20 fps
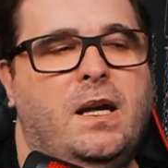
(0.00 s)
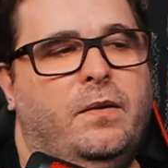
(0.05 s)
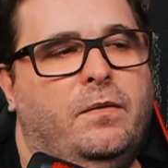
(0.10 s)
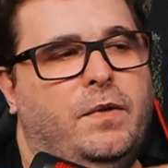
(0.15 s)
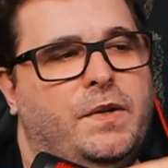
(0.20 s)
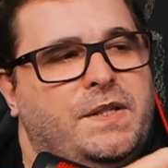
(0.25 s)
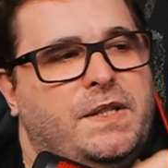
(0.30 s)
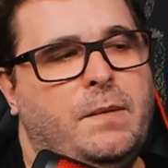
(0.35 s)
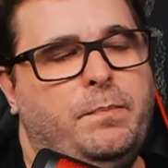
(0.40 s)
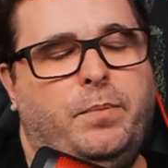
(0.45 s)

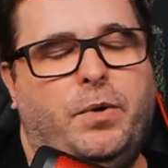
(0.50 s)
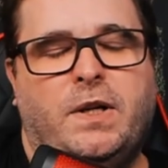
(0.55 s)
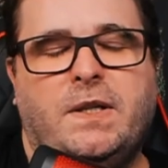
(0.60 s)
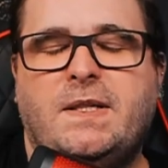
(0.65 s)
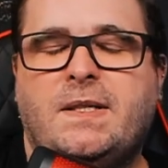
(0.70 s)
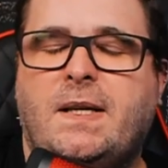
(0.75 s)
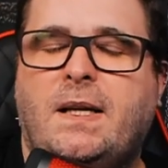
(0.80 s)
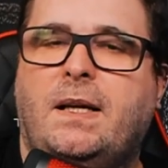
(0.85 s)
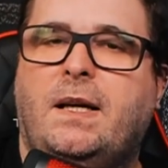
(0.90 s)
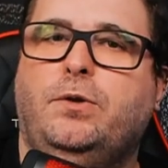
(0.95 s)
você pode
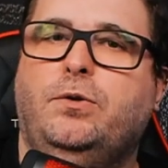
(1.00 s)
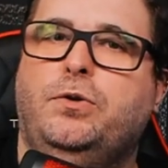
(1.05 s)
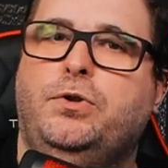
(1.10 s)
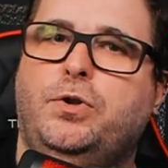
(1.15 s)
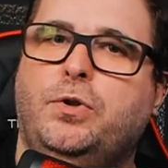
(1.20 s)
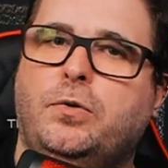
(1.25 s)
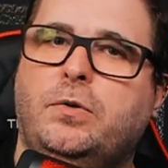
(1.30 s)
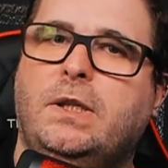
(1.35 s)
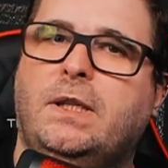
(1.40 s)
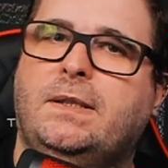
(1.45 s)
instalar no
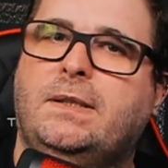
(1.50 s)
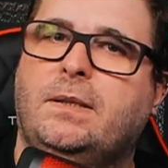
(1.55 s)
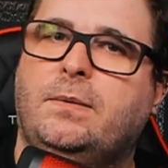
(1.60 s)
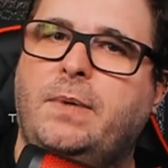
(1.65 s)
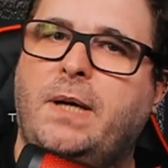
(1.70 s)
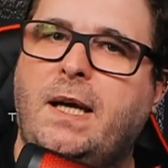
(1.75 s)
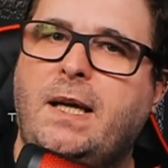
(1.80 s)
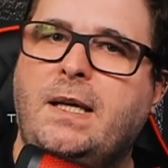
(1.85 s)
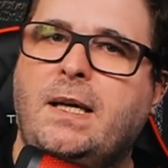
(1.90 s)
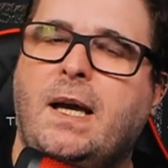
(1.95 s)
Joomla
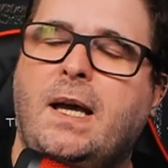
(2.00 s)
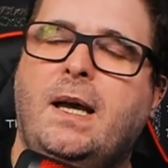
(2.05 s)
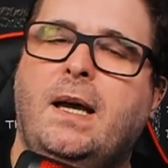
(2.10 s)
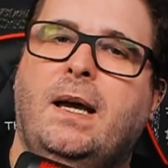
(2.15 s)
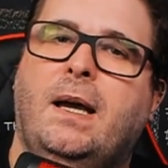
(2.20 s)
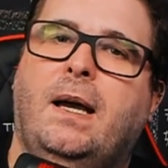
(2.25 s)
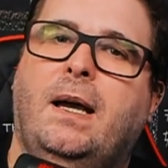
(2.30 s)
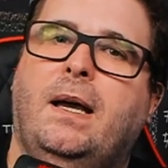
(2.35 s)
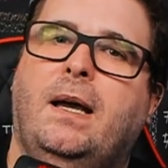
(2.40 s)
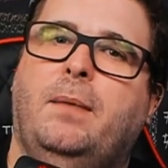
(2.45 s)
também
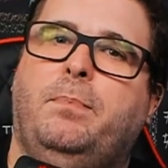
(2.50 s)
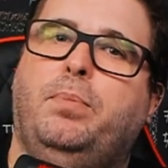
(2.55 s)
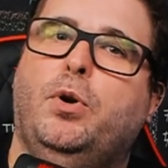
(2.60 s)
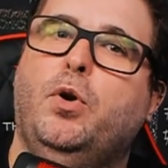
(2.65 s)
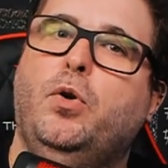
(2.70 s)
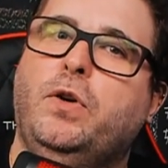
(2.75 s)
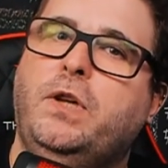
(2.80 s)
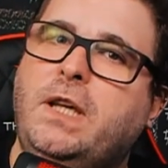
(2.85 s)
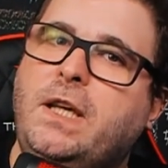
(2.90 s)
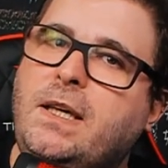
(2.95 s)
é,
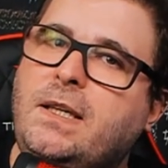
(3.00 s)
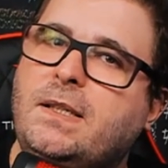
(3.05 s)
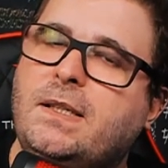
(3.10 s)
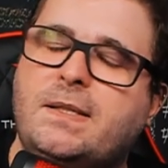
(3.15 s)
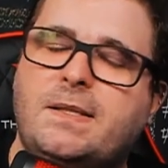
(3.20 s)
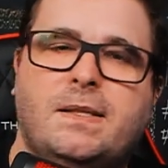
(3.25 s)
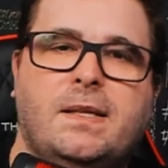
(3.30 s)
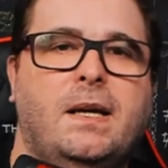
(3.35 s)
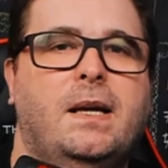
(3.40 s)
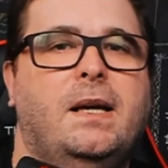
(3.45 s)

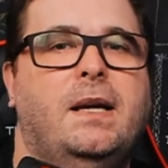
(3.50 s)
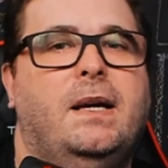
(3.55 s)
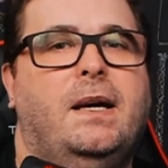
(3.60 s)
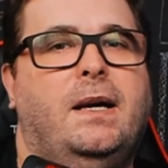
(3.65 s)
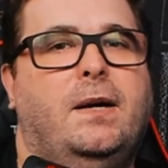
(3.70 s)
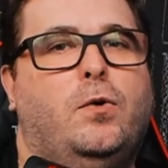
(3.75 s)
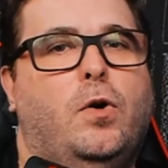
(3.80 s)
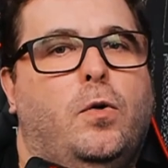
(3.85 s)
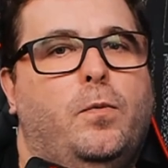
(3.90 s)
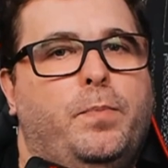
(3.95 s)
plugins
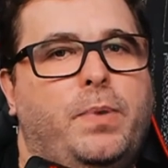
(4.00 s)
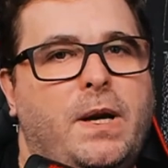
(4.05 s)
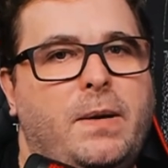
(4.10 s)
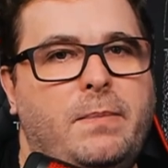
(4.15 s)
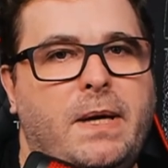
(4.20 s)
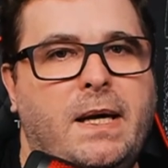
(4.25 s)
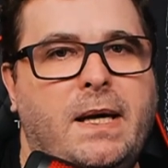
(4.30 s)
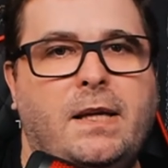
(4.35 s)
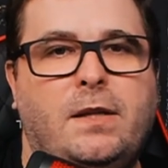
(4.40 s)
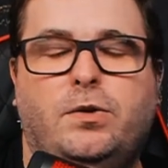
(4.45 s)
é,
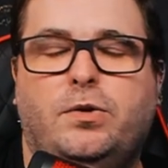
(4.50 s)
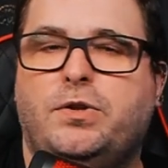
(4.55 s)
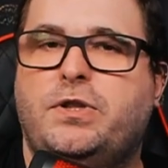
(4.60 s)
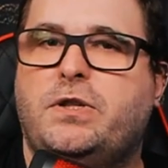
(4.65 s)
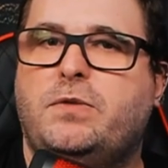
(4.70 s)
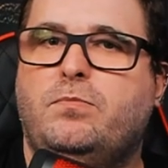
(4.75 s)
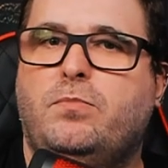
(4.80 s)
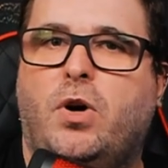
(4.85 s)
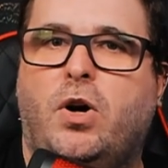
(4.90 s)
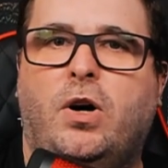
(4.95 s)

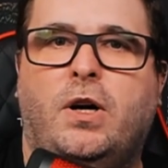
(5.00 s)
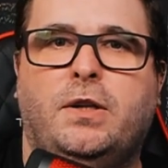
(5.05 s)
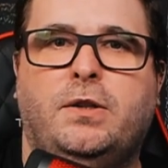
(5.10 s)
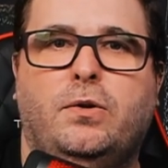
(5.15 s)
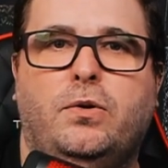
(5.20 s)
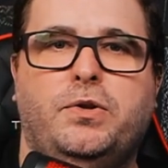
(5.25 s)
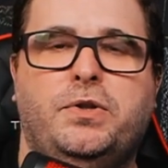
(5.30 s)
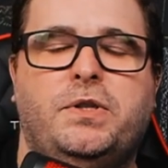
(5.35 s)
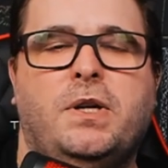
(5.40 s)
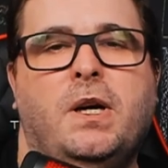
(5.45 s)
complementos,
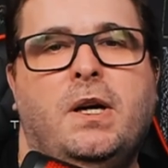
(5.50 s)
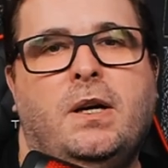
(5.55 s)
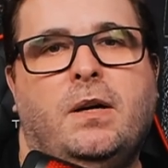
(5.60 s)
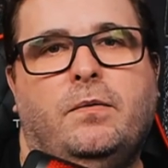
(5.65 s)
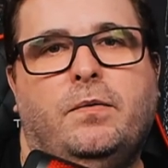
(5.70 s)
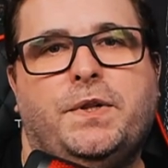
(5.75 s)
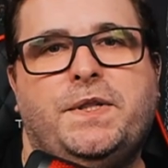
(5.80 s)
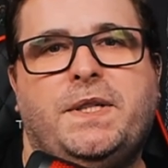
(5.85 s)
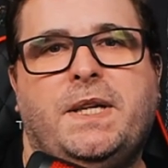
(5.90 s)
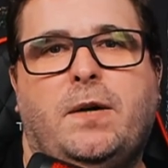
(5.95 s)
módulos.
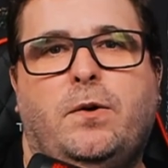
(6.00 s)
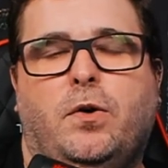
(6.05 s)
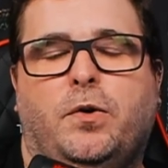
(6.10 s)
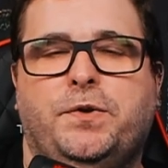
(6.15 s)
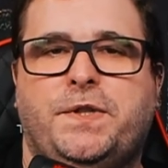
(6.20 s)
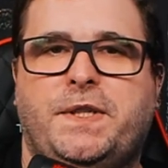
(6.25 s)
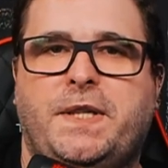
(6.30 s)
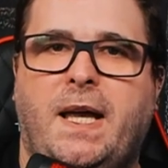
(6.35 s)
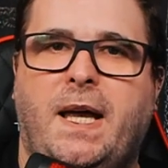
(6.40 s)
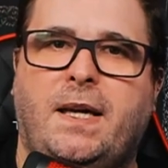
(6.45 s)
Você
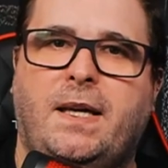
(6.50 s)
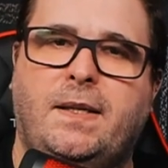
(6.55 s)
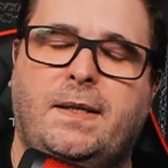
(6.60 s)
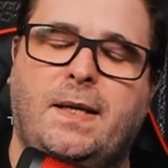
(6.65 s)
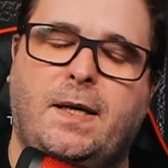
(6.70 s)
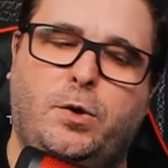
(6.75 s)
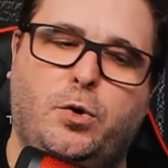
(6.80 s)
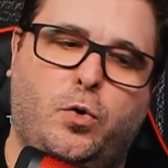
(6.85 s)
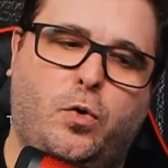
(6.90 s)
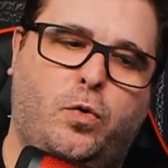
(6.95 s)
consegue
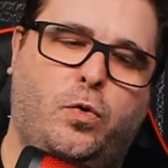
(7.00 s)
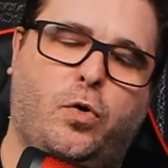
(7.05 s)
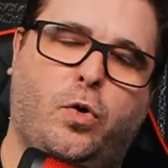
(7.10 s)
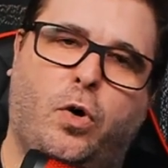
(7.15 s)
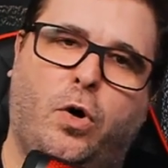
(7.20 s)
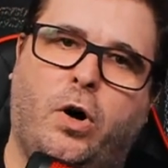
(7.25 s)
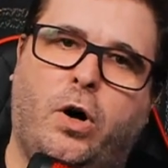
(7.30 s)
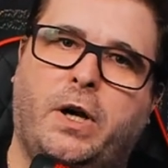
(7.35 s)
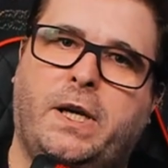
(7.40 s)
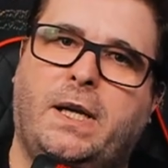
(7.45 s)
ter o
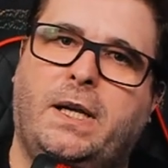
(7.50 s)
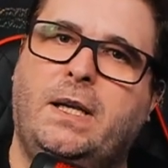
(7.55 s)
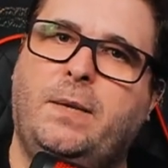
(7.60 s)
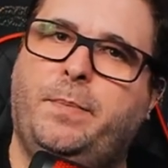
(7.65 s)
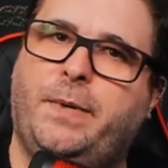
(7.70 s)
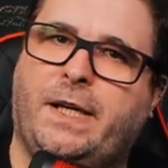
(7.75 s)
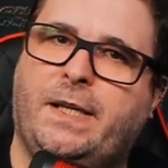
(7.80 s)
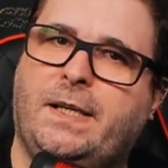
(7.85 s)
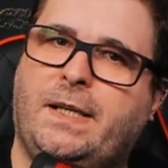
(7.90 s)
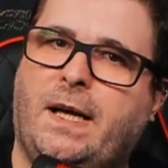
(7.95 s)
core ali
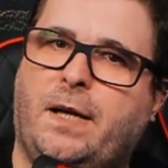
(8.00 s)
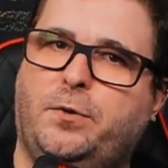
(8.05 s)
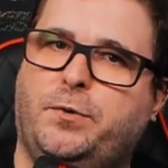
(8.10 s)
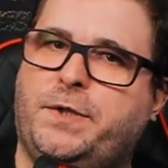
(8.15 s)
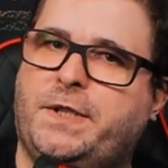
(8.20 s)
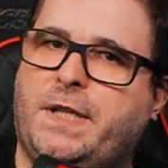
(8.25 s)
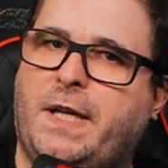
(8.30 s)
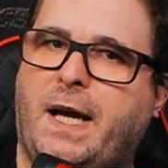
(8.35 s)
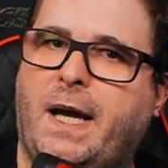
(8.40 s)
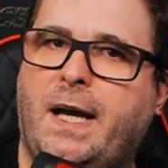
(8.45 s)
para criar um
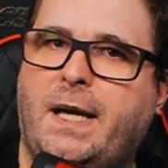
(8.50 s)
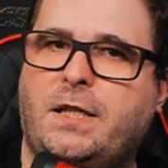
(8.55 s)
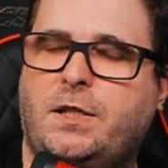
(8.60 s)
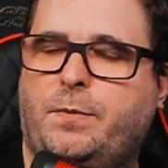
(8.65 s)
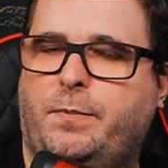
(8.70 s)
site,